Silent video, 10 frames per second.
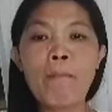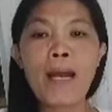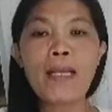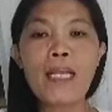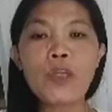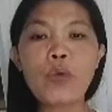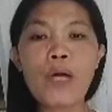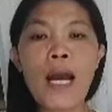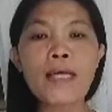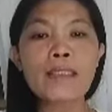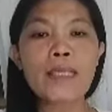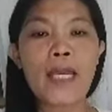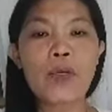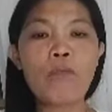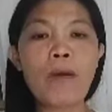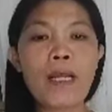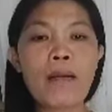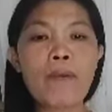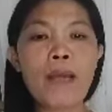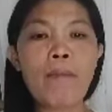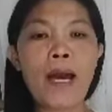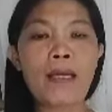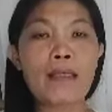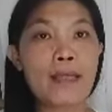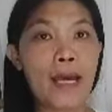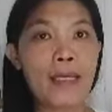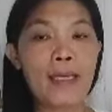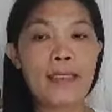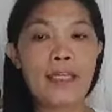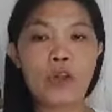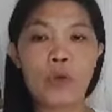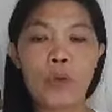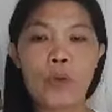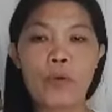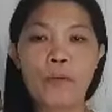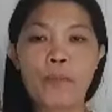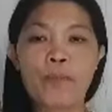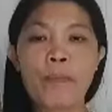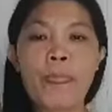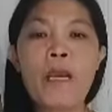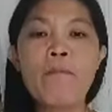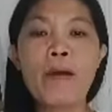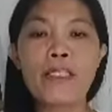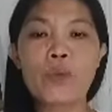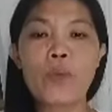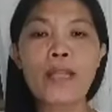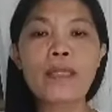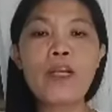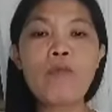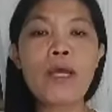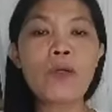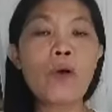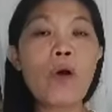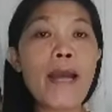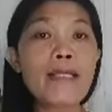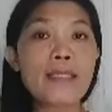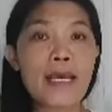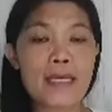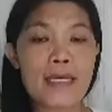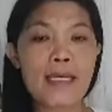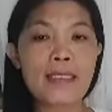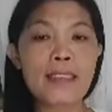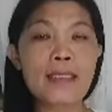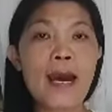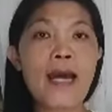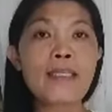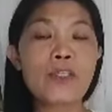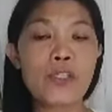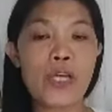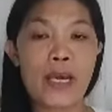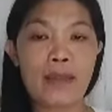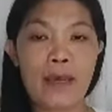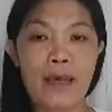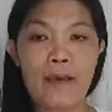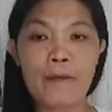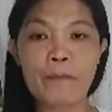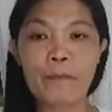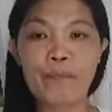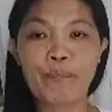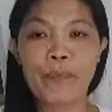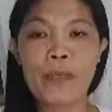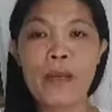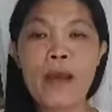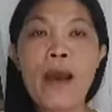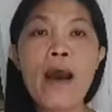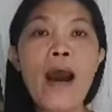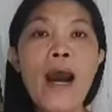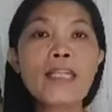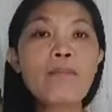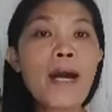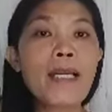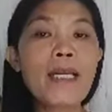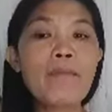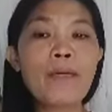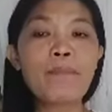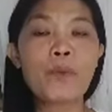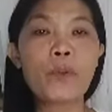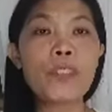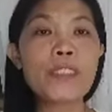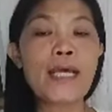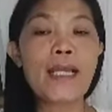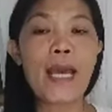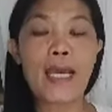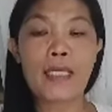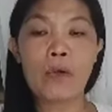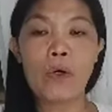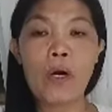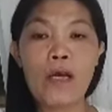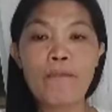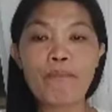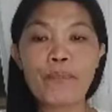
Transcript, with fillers: Malilito ka sa iyong mararamdaman dahil dito. Maswerteng numero ay 6 at 7. At para naman po sa Leo,